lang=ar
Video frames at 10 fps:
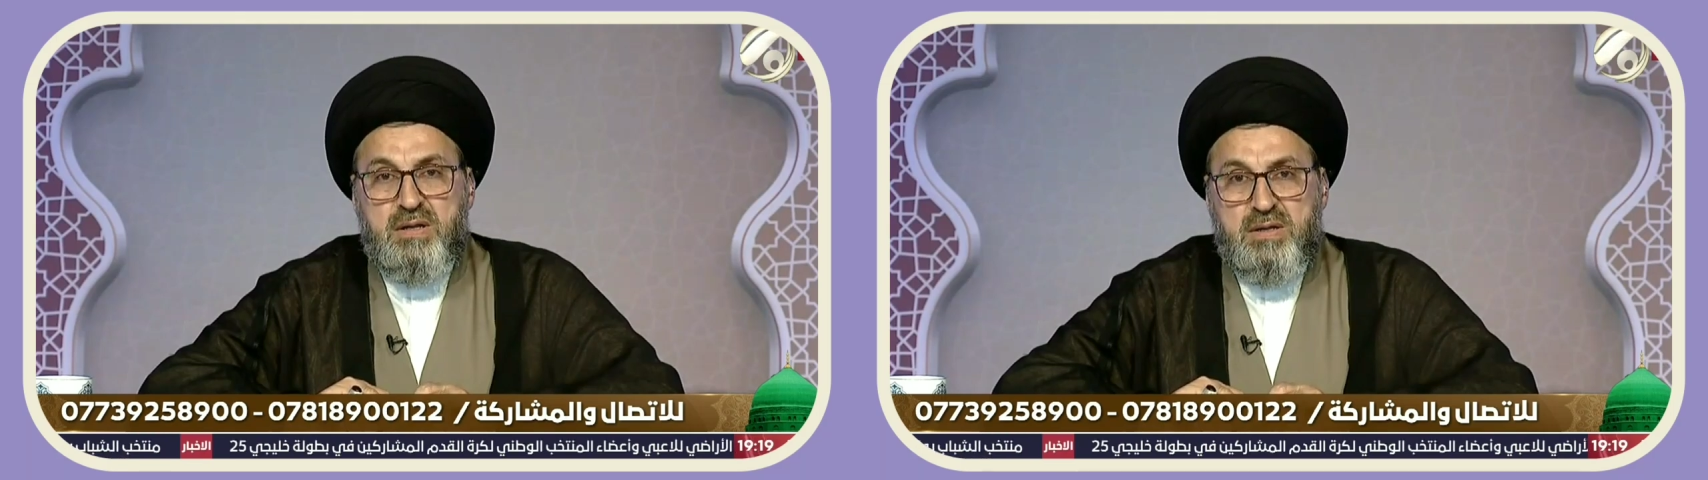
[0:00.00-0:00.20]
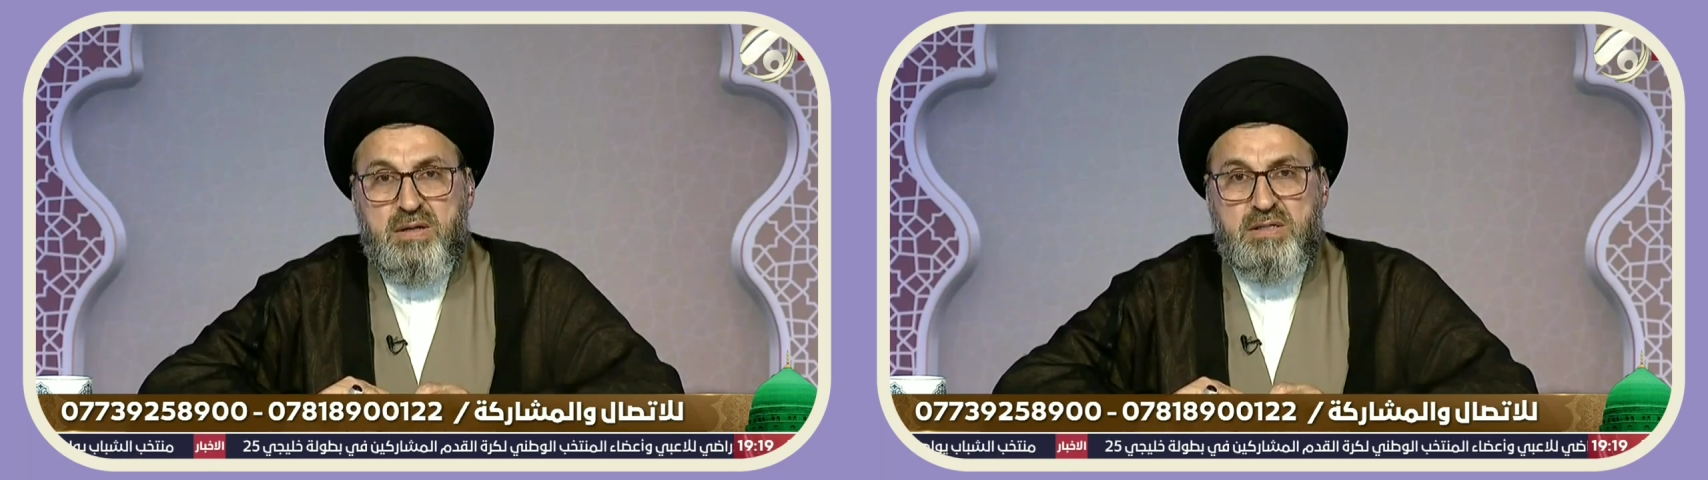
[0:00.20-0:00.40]

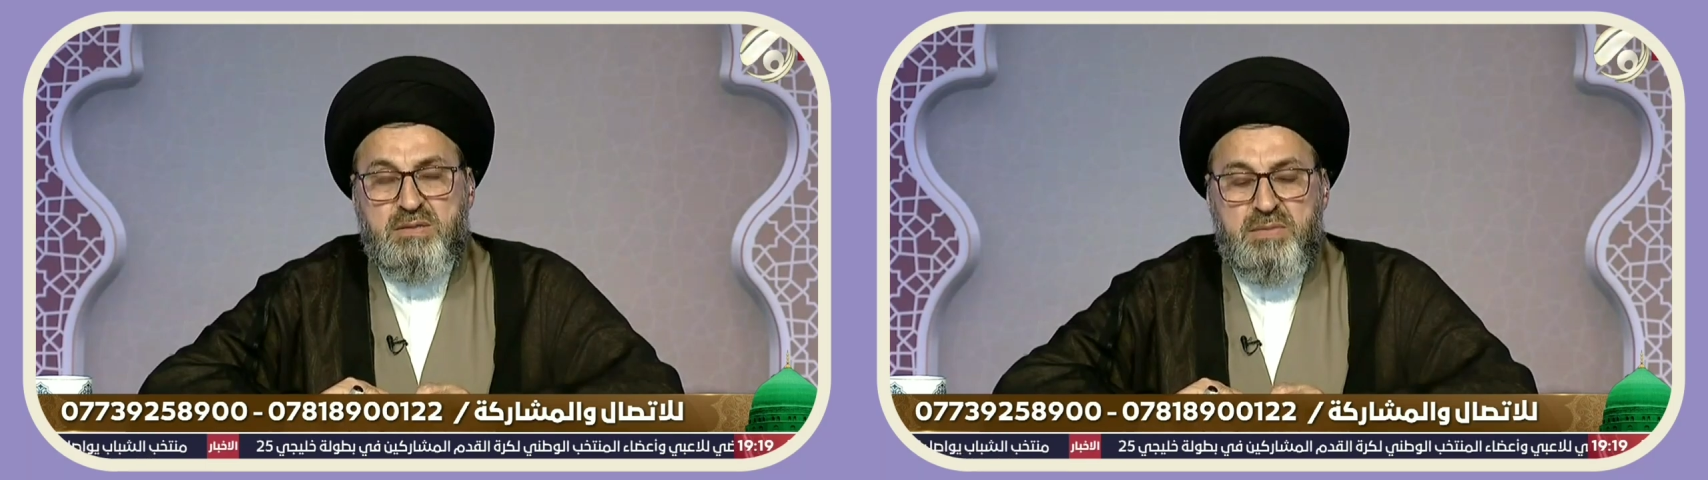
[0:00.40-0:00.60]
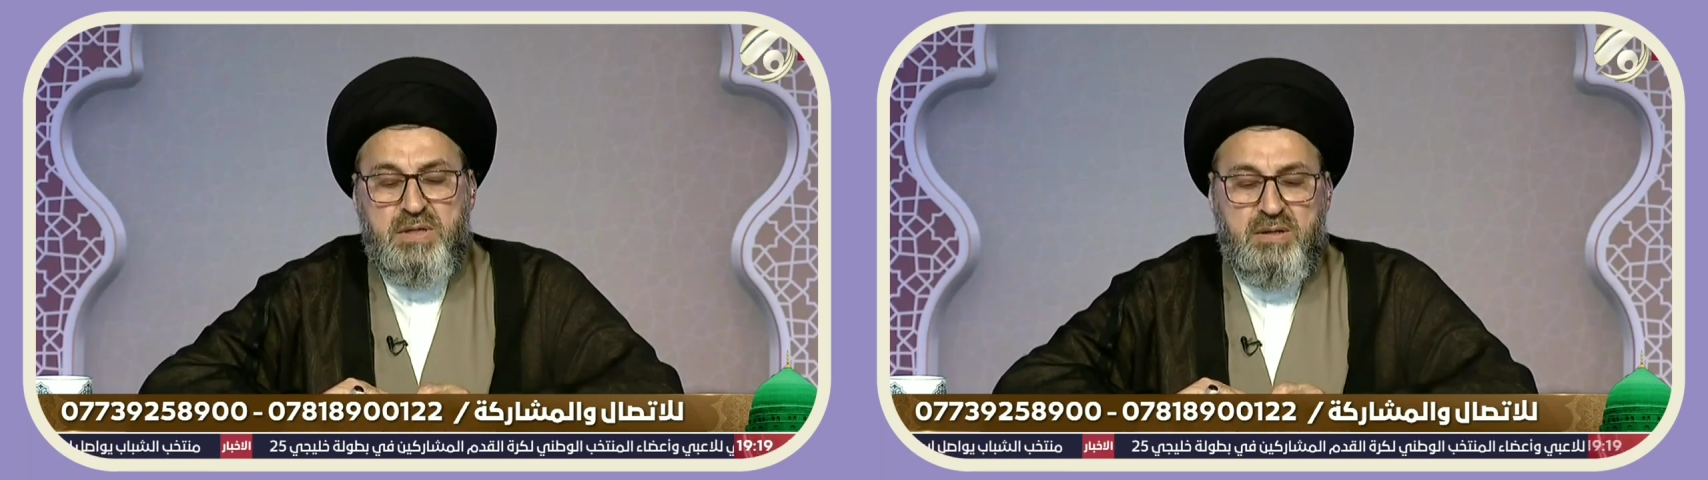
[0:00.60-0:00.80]

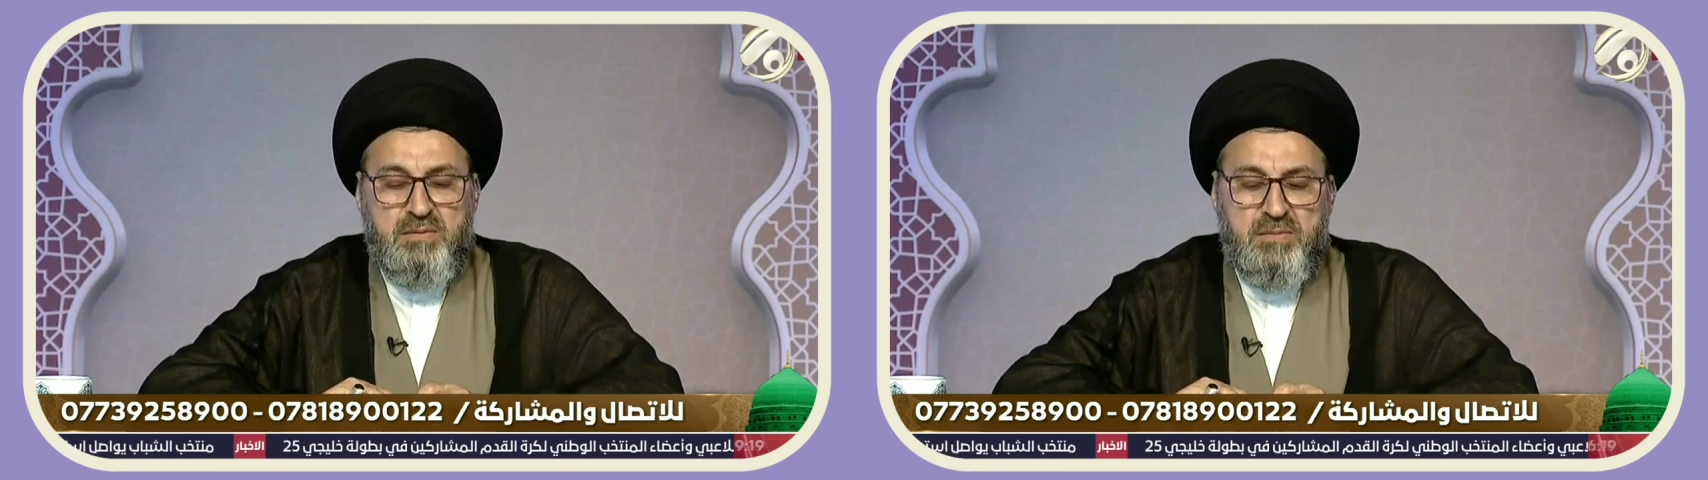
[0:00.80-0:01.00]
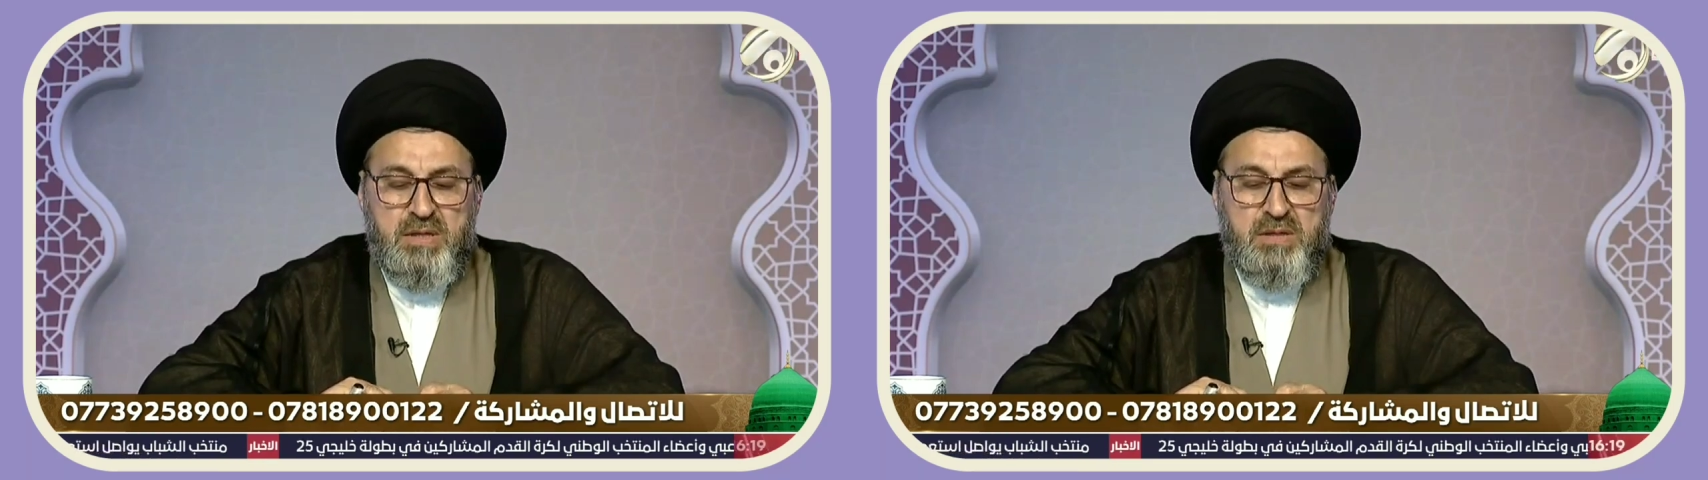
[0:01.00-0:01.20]
الرسمي
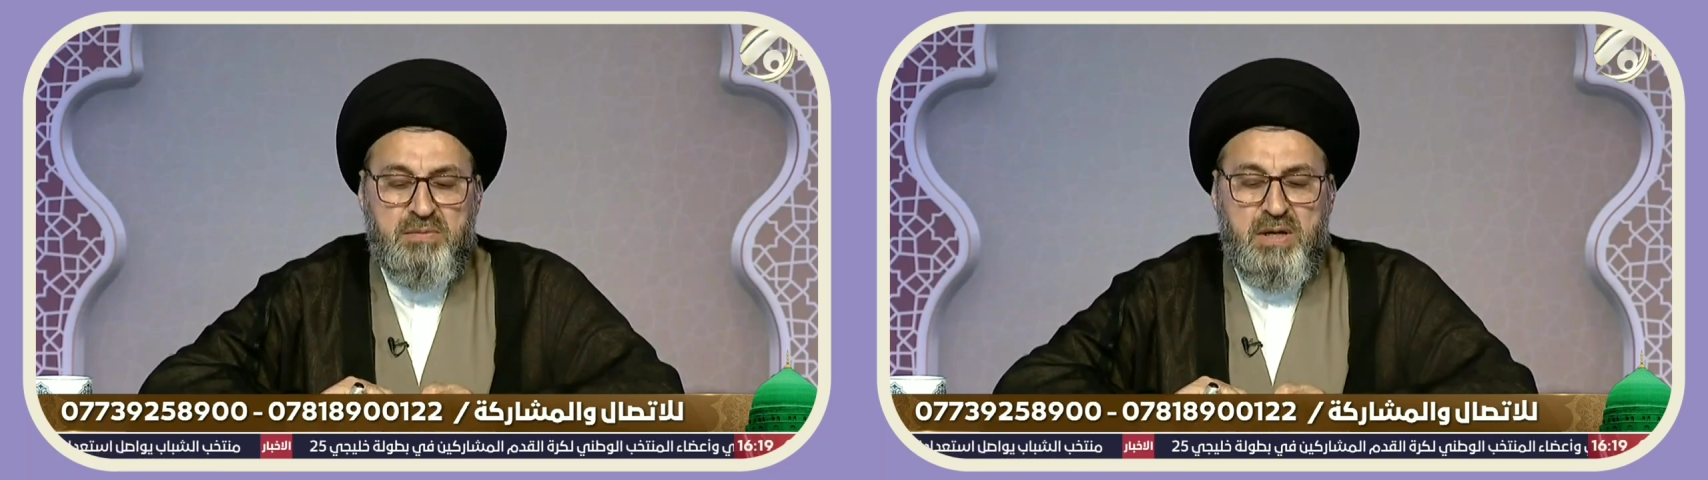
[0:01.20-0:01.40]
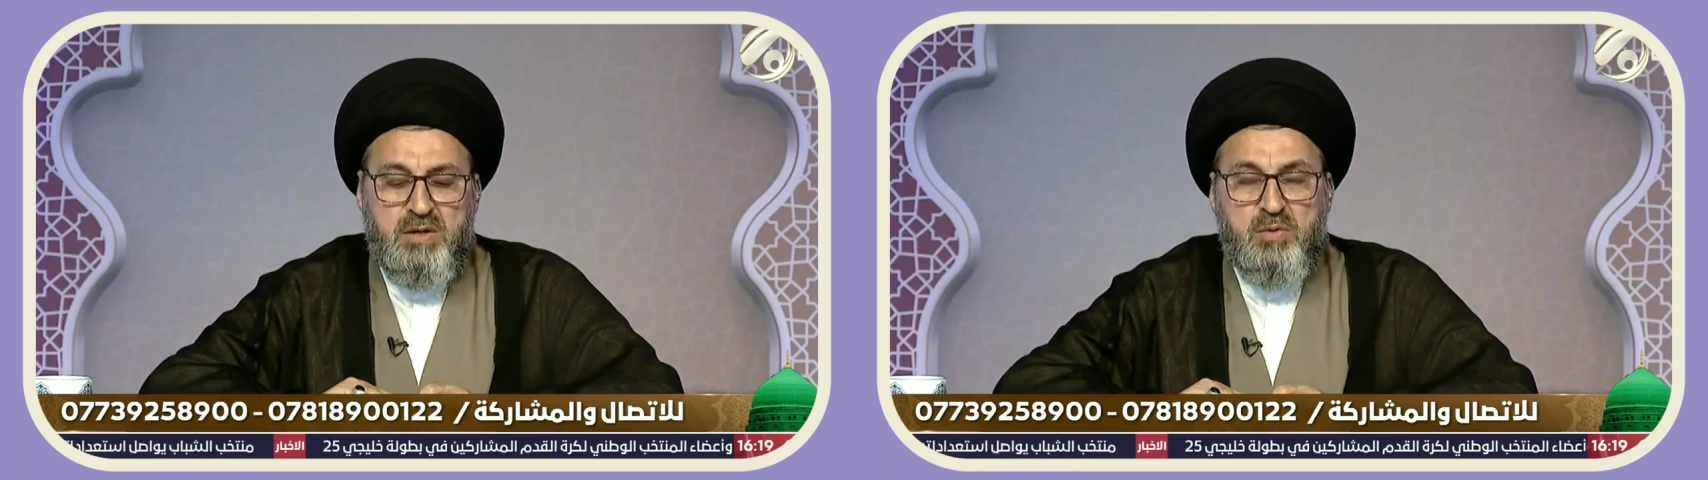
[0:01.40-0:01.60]
من ثمانية